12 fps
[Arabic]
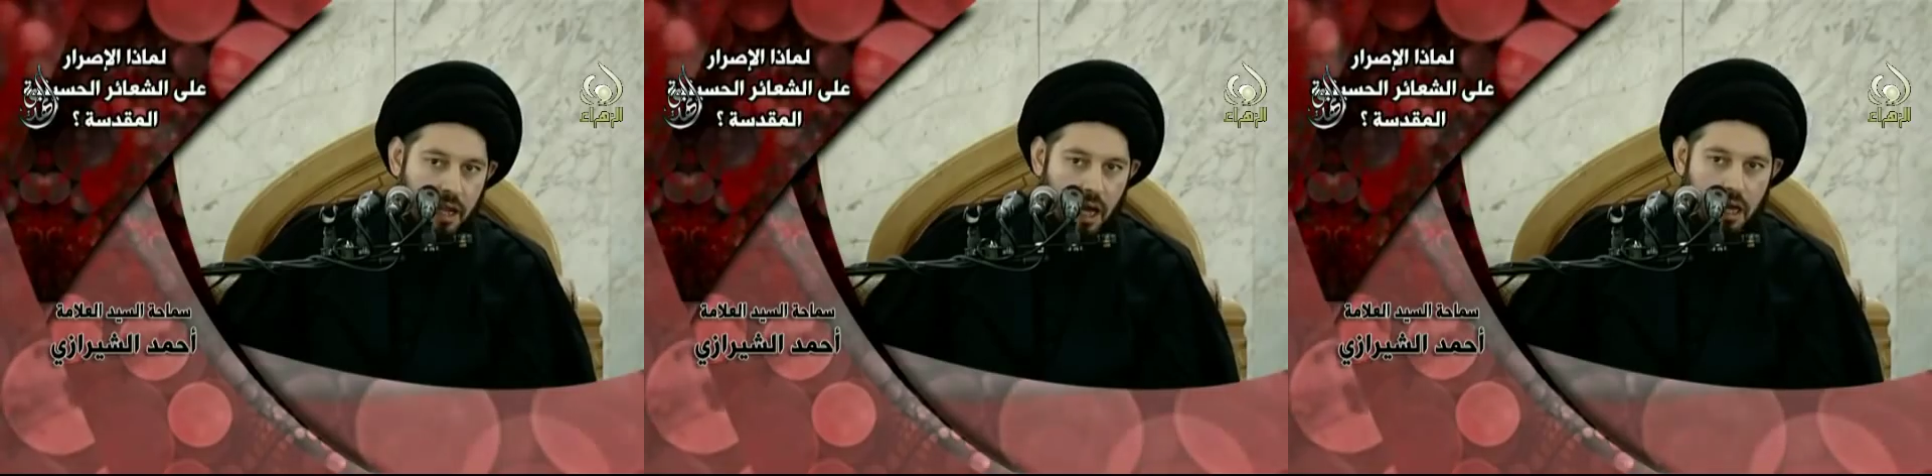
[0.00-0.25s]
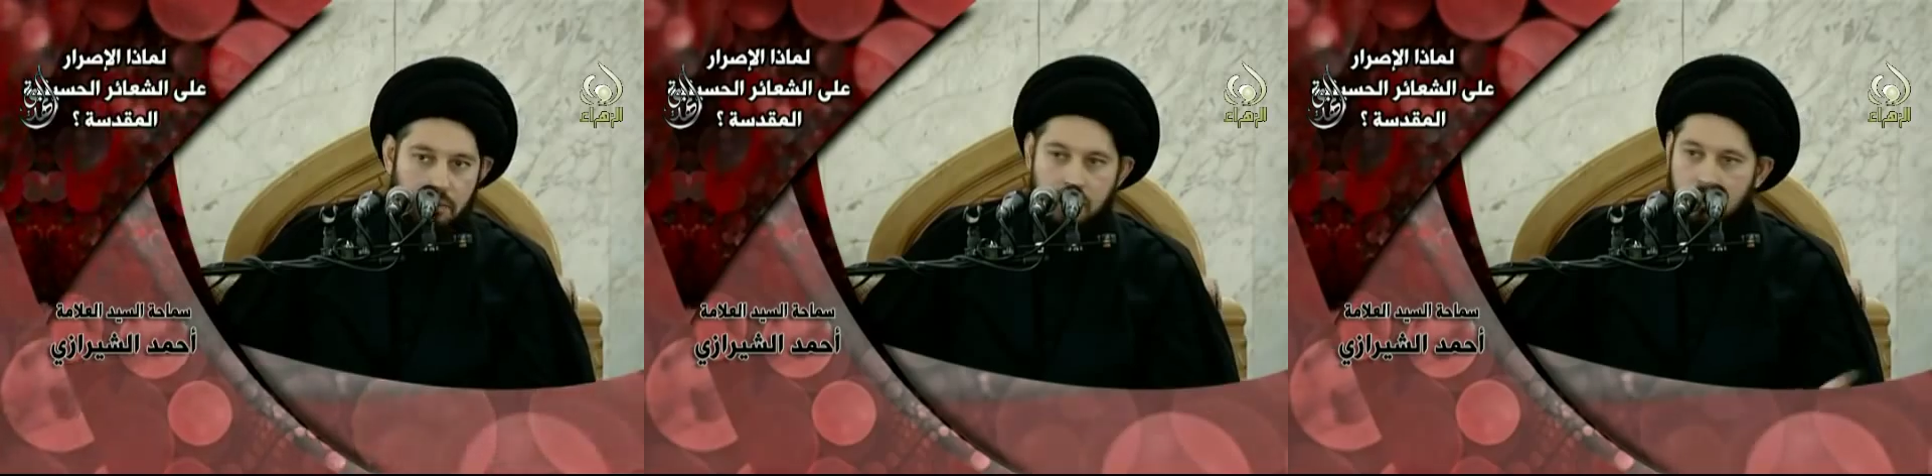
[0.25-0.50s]

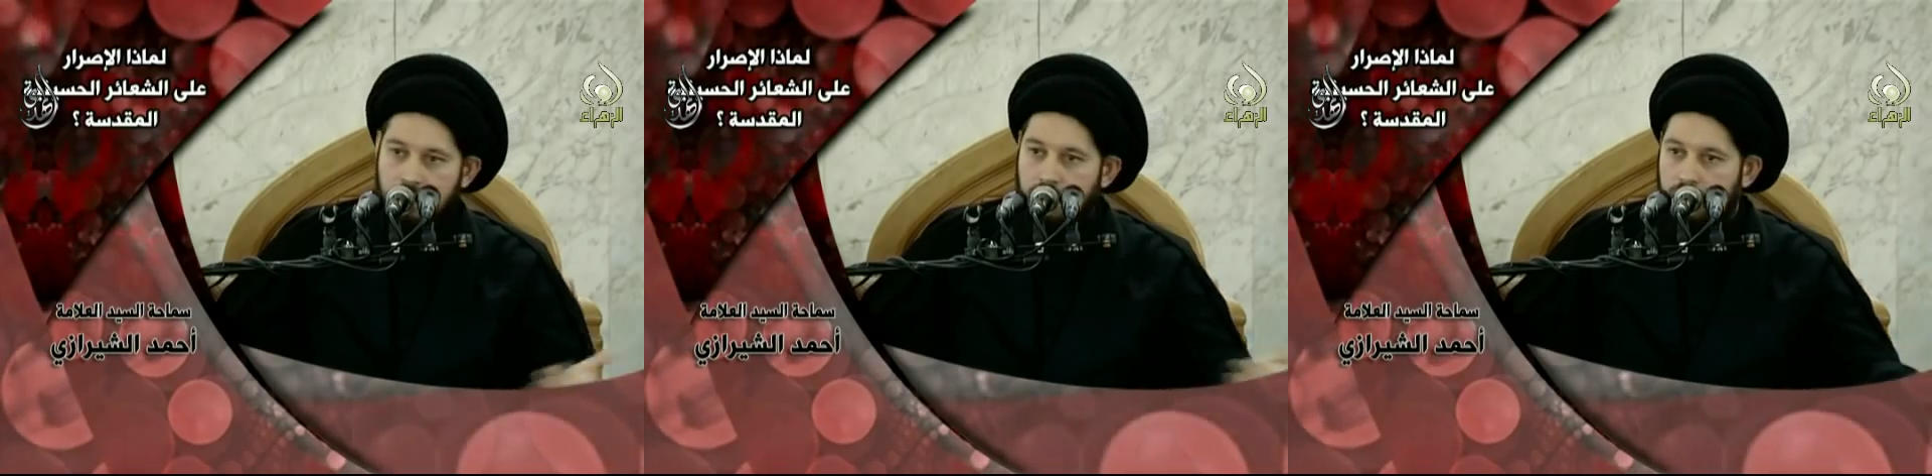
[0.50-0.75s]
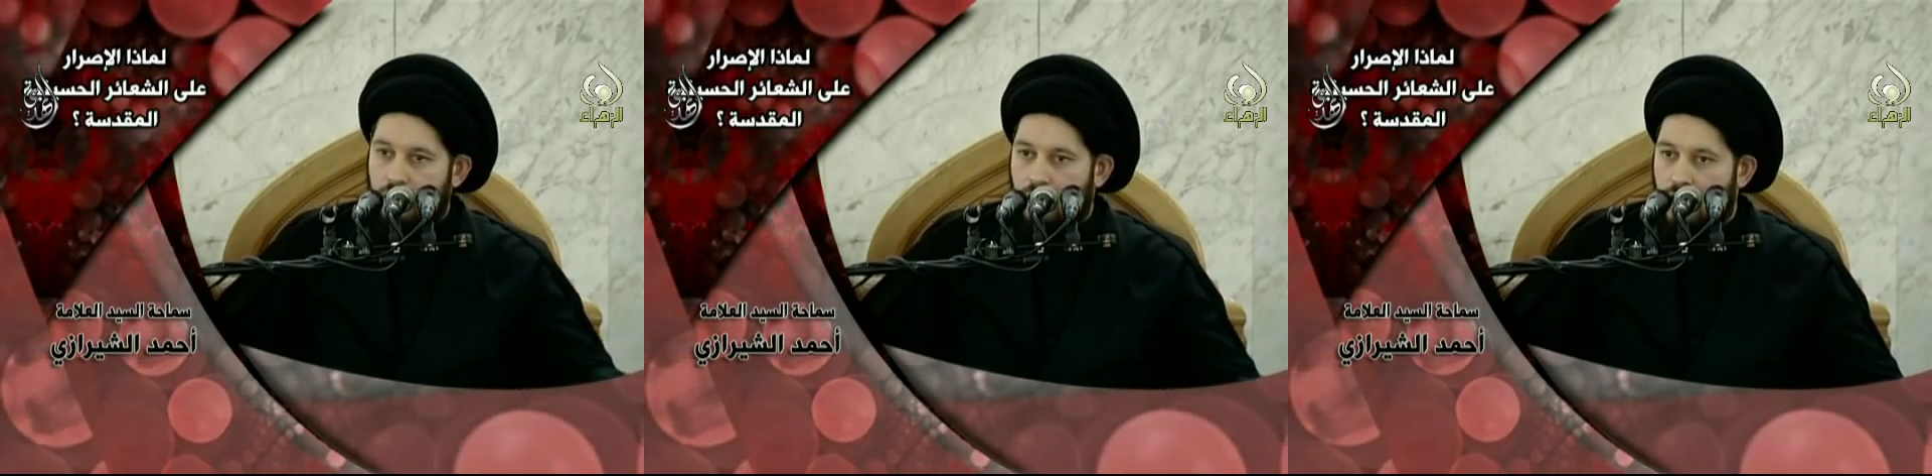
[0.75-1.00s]
الحرب
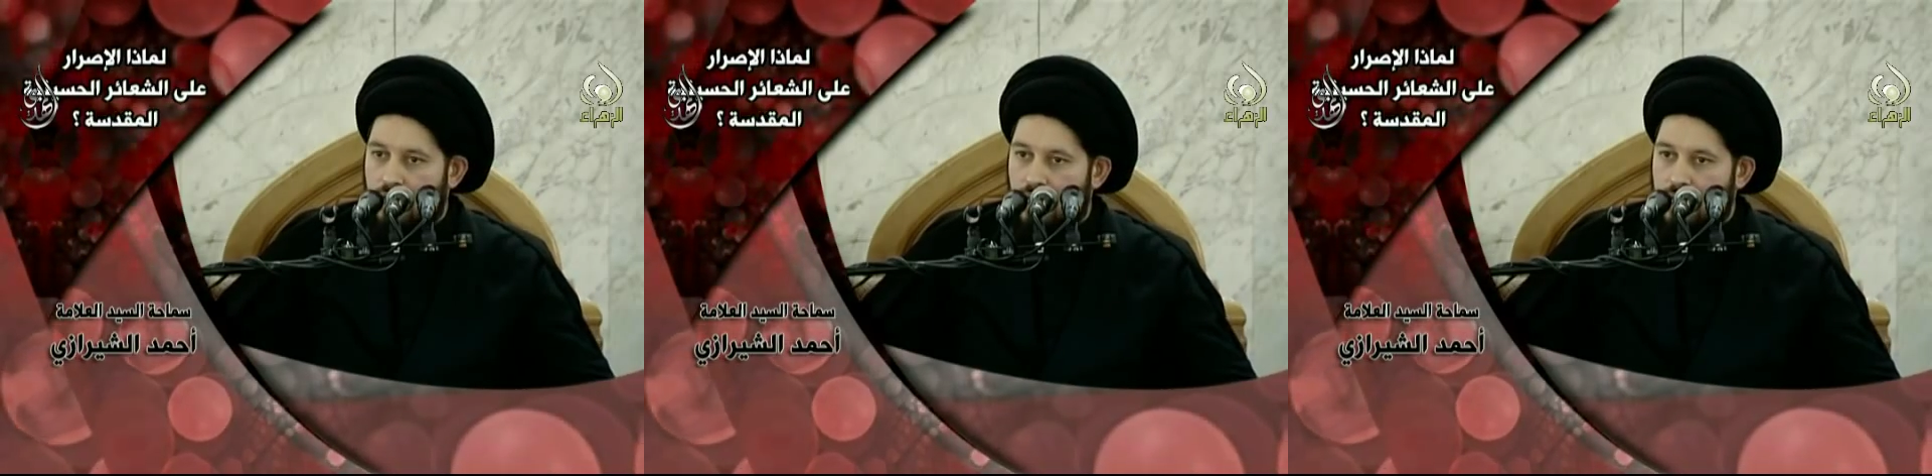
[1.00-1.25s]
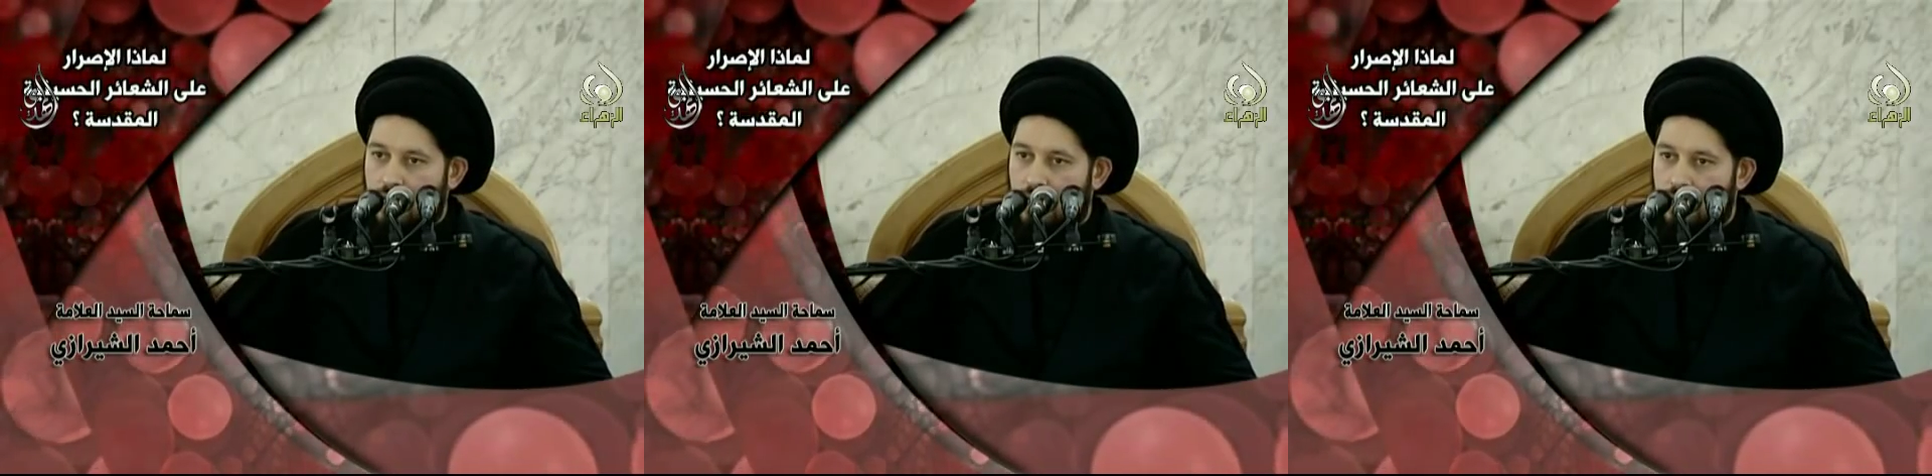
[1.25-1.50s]
قطعا
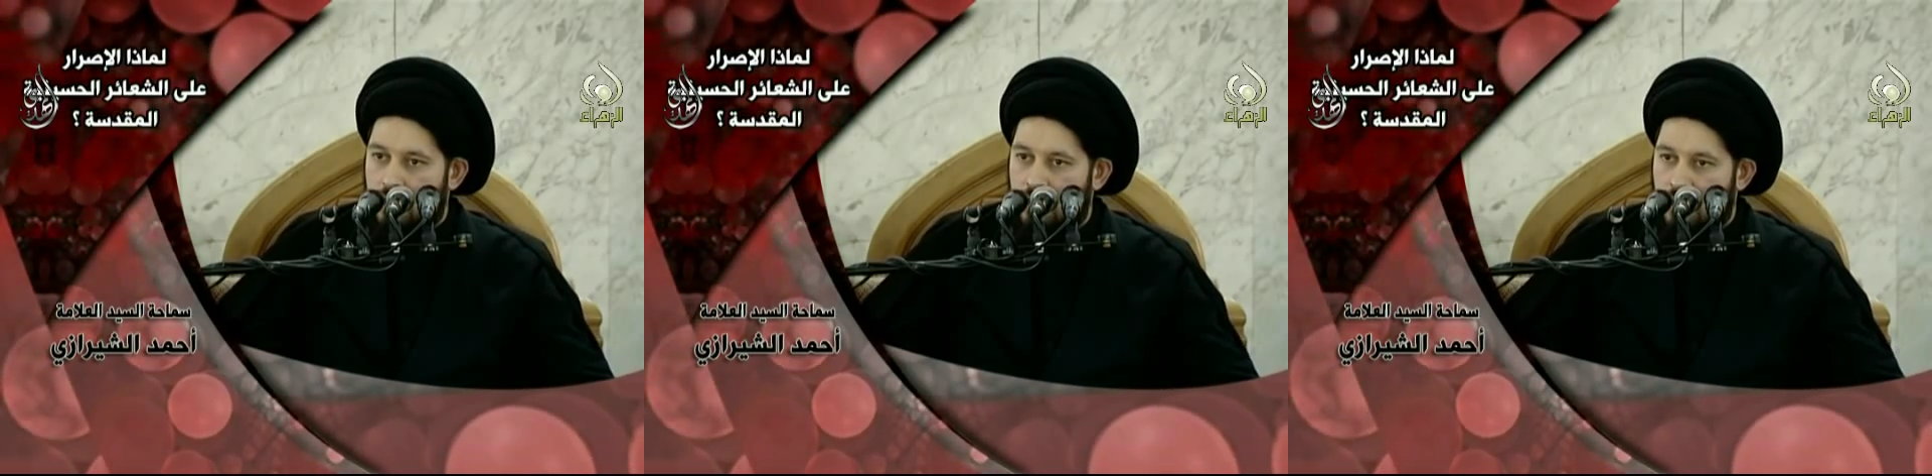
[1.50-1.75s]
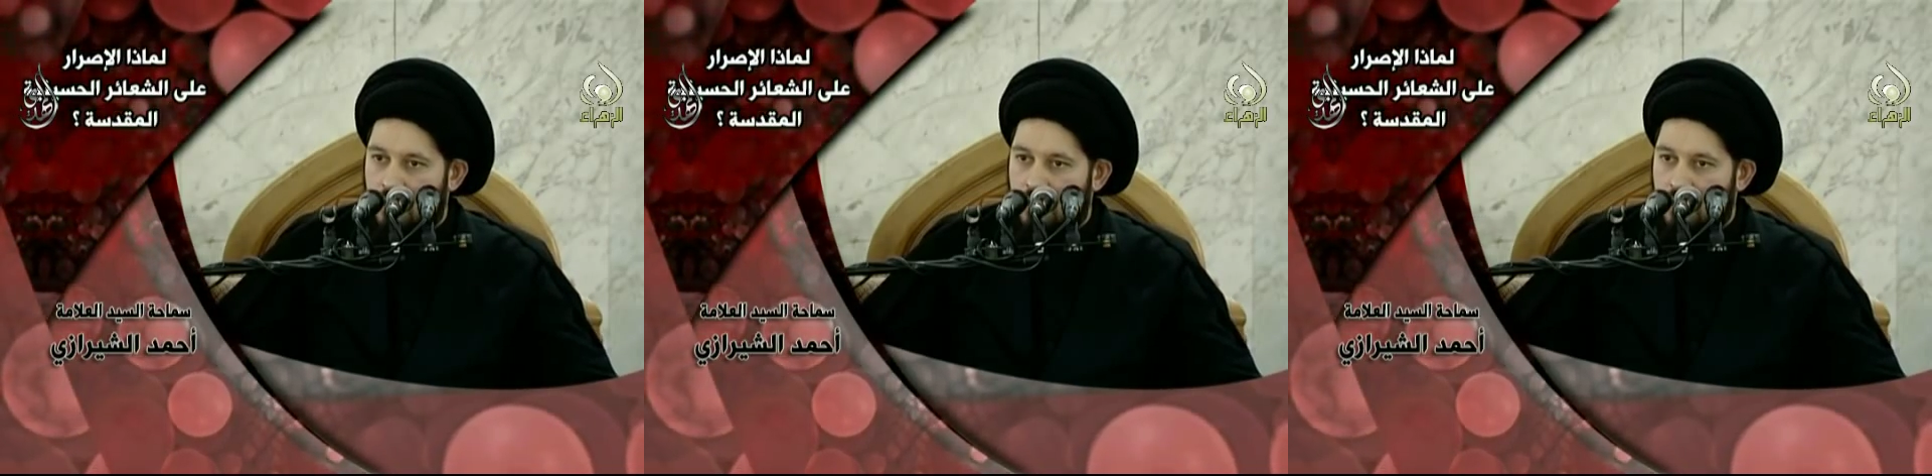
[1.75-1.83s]
يحتاج